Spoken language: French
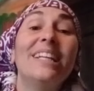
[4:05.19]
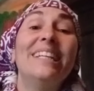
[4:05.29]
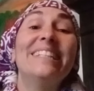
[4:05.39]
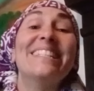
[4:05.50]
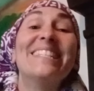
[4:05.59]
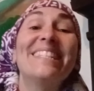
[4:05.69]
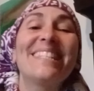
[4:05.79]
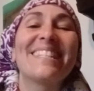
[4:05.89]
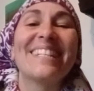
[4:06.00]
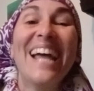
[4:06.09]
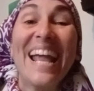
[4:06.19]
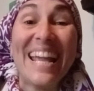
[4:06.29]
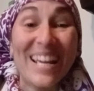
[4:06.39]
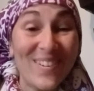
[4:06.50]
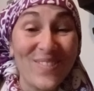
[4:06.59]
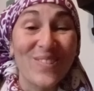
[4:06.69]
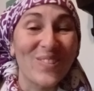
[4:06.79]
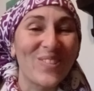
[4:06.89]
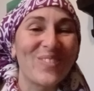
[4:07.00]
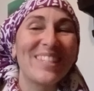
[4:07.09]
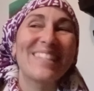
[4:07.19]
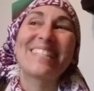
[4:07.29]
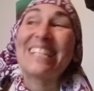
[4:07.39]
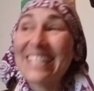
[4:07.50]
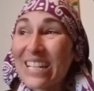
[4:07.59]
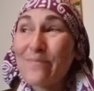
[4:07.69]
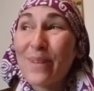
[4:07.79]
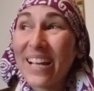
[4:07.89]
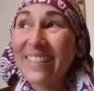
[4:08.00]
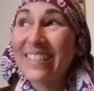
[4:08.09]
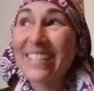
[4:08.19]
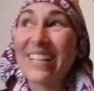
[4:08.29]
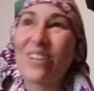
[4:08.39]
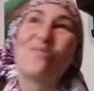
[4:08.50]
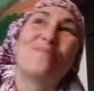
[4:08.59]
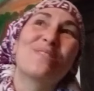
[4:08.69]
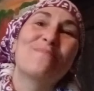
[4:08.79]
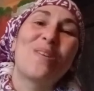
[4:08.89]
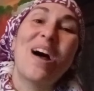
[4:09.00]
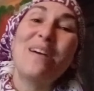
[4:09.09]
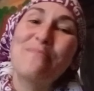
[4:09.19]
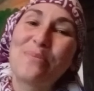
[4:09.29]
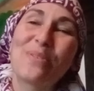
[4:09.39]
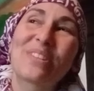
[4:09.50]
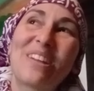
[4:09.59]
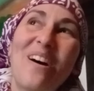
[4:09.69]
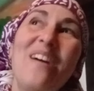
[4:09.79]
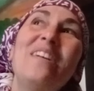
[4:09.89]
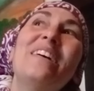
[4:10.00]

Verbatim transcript: Les dix. Et aujourd'hui, c'est Shabbat. C'est un commandement important.